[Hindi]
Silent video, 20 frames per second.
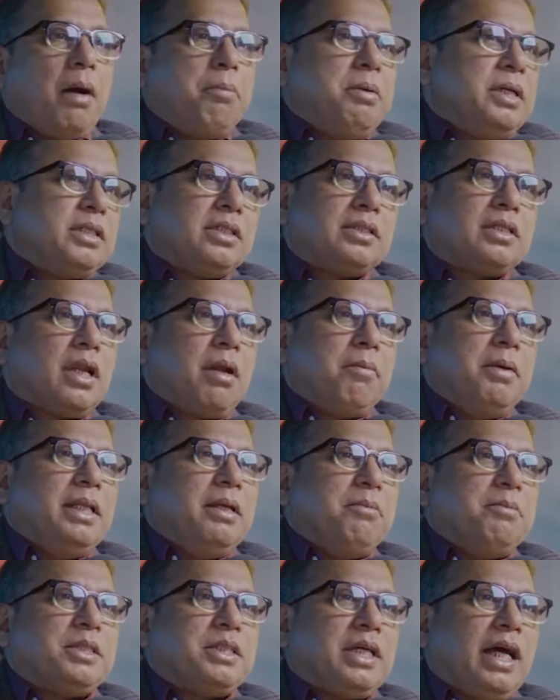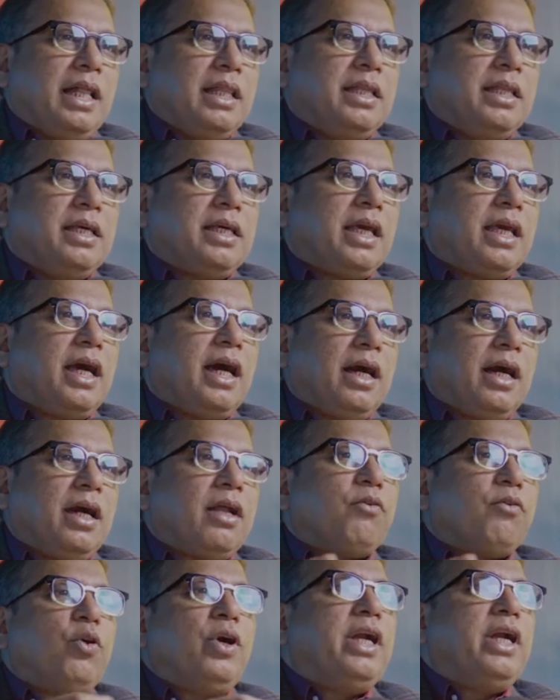अभी जिस तरह मैंने मिसाल दी कि
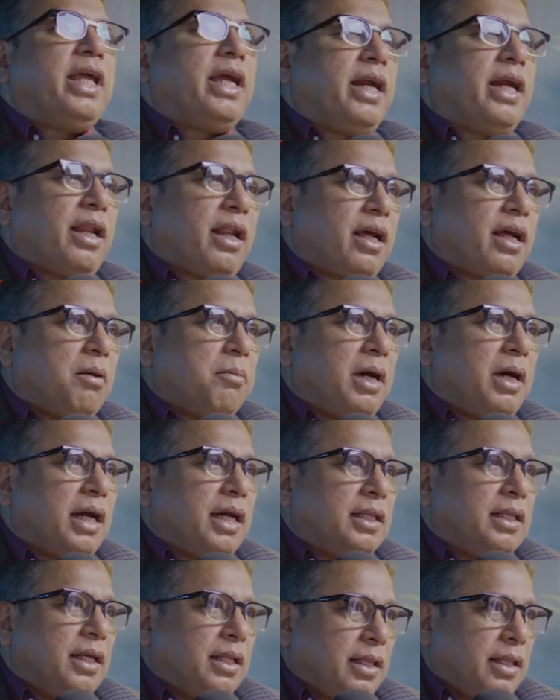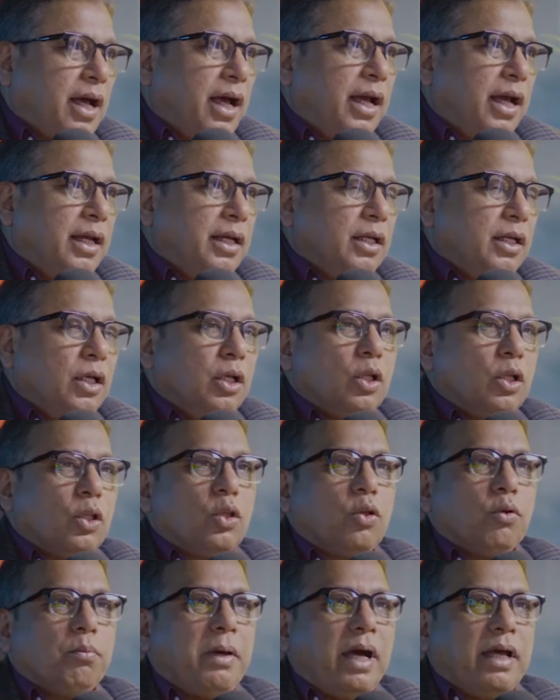अगर वो इंडिकेटर कमा के देता है
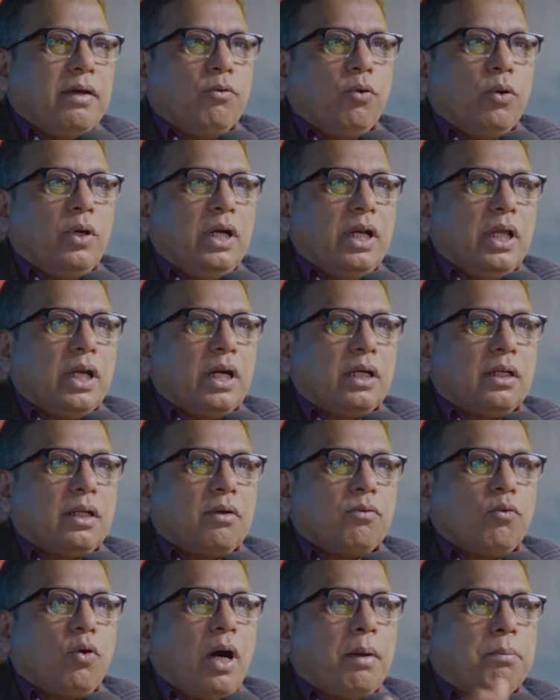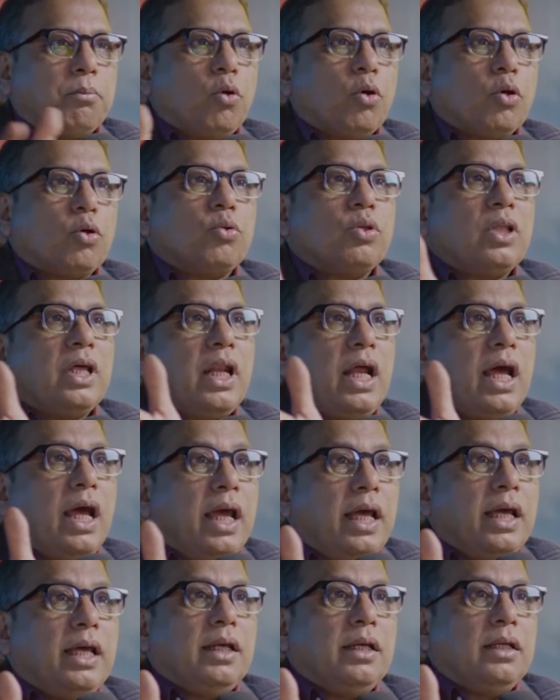तो भाई वो इंडिकेटर वो आपको क्यों दे रहा
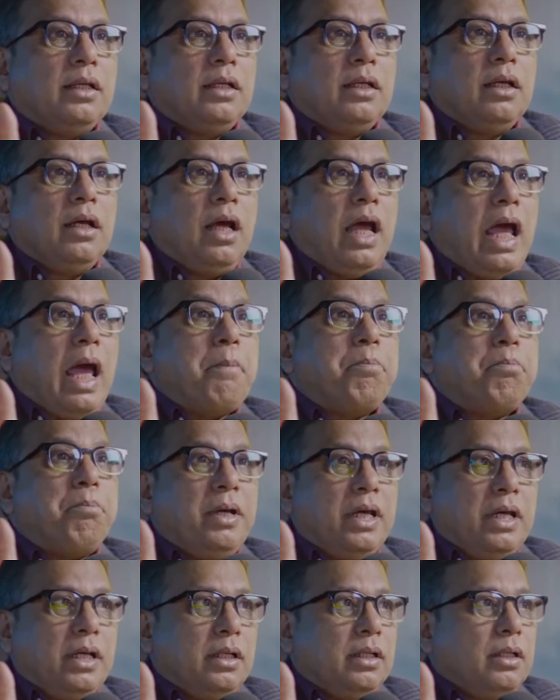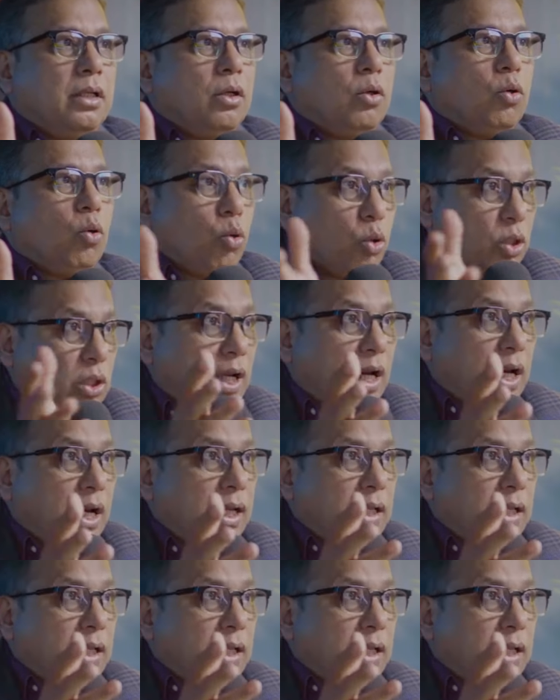है ऐप पे खुद कर